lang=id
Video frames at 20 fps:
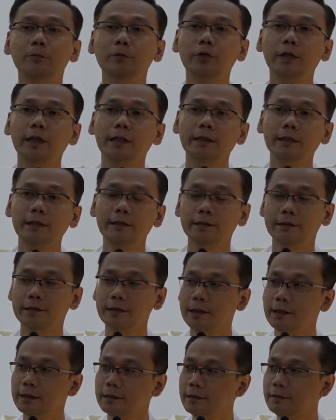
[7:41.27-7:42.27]
Mungkin
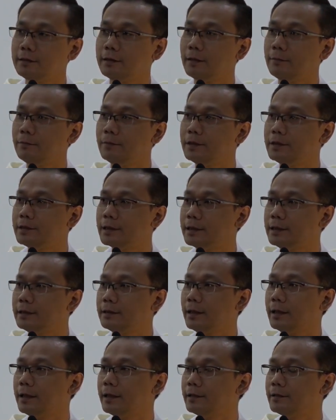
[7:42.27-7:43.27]
Injil tidak
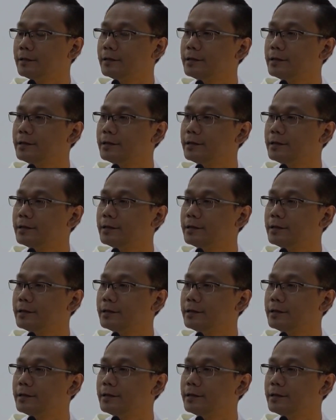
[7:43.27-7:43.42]
menceritakan